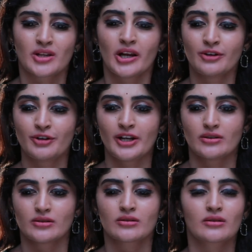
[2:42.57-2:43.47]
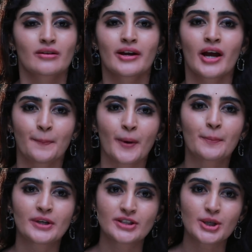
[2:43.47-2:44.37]
நல்ல வேலை என்
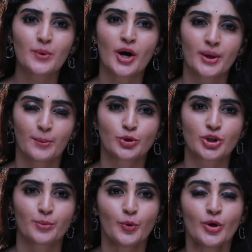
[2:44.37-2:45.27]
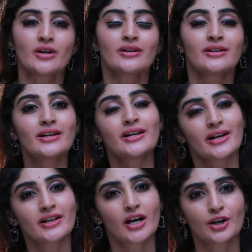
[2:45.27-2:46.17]
அப்பா பிரீத்திக்கு வாங்கின மோதிரமும் நீ
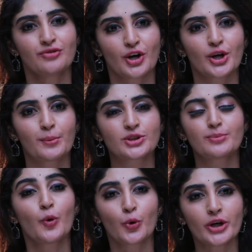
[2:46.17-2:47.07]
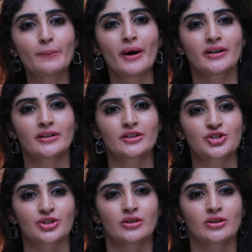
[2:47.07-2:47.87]
எனக்கு வாங்கின மோதிரமும் ஒரே மாதிரி இருந்துச்சு